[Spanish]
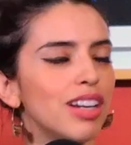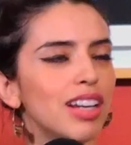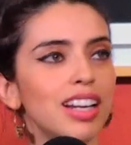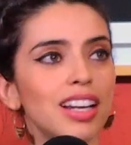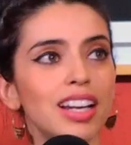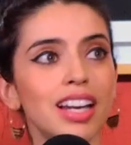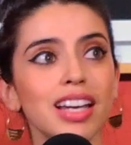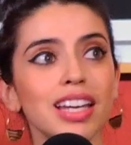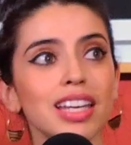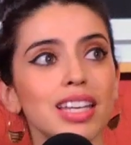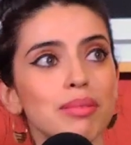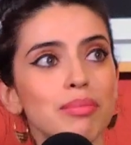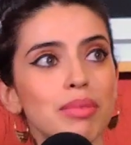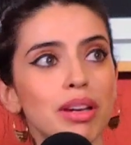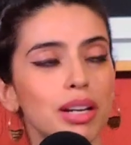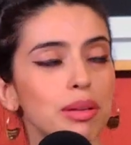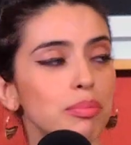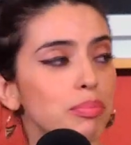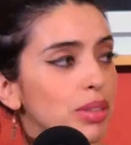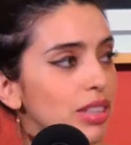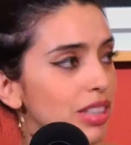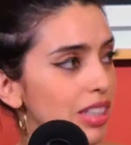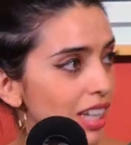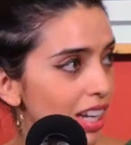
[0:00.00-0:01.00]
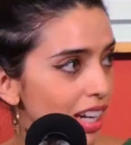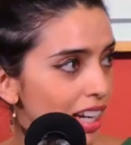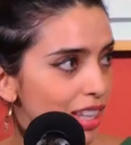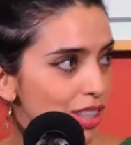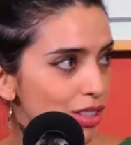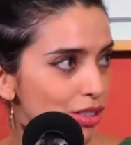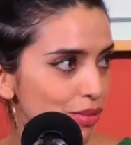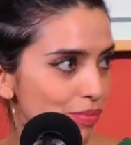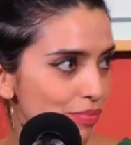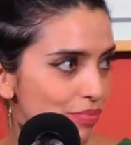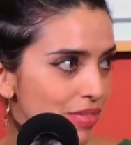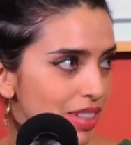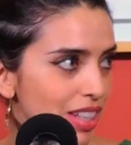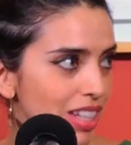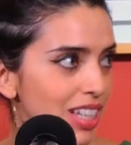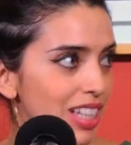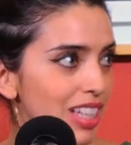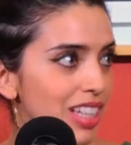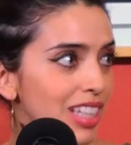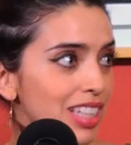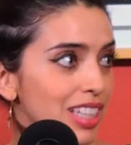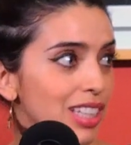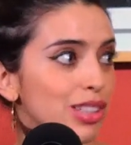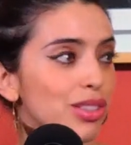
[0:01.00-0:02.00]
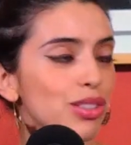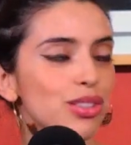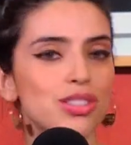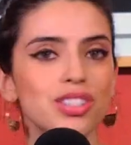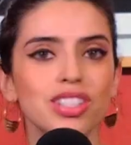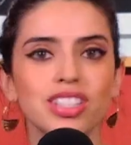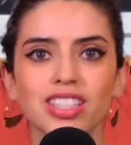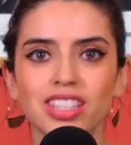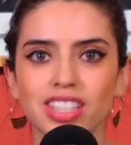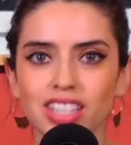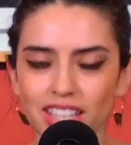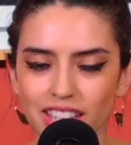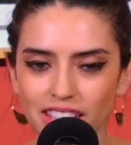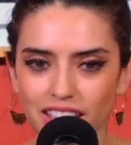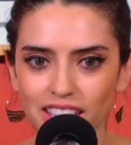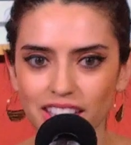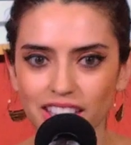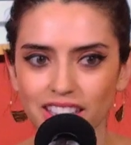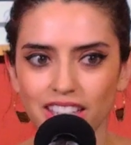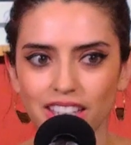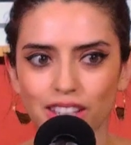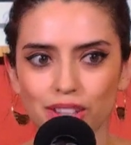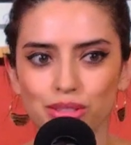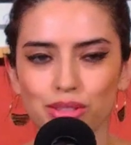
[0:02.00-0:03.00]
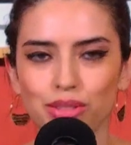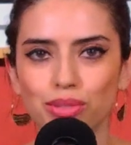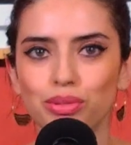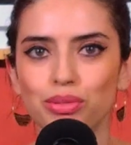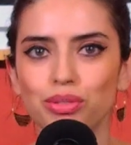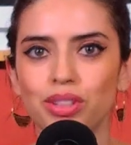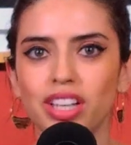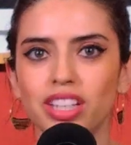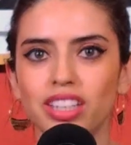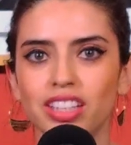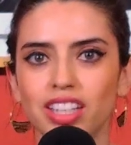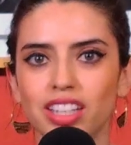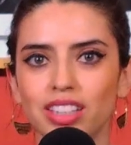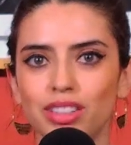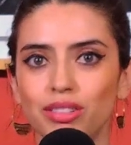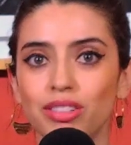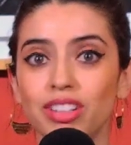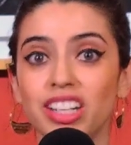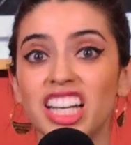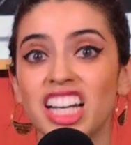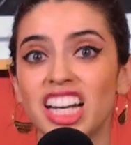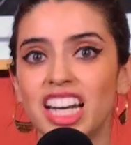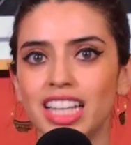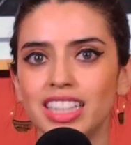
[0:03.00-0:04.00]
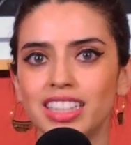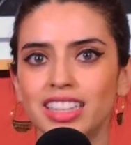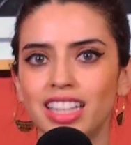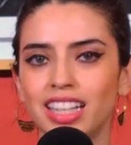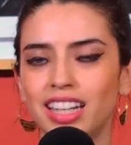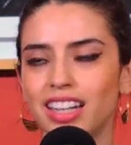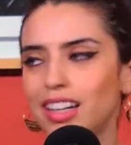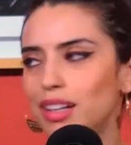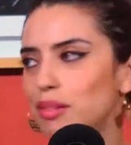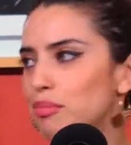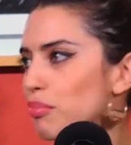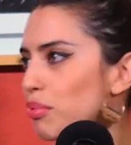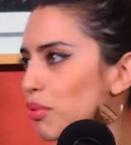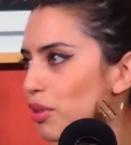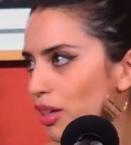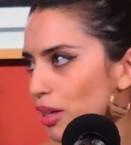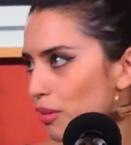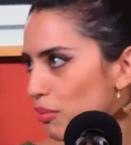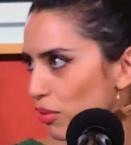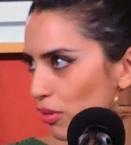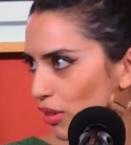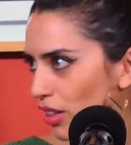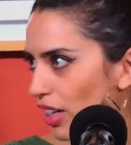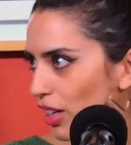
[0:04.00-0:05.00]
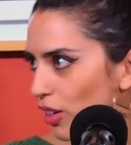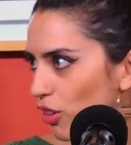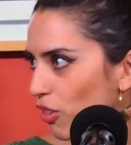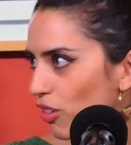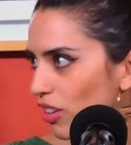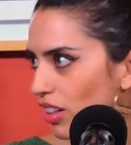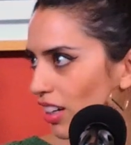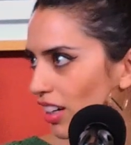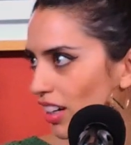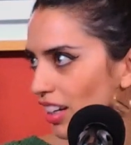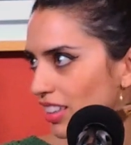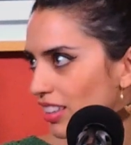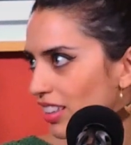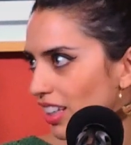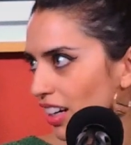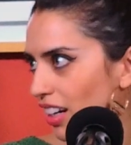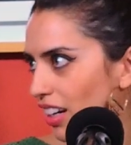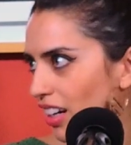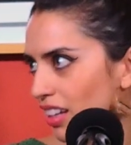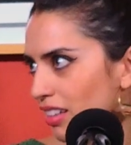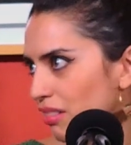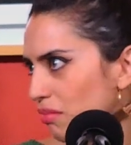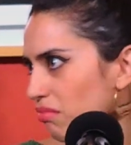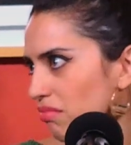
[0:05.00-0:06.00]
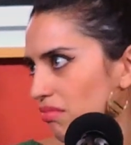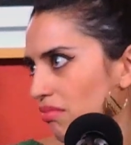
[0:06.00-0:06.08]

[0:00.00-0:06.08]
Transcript: la, la, la, y me arrepentí al año. Y entonces dije, quiero estudiar teatro en Inglaterra, porque ¿por qué no en Inglaterra?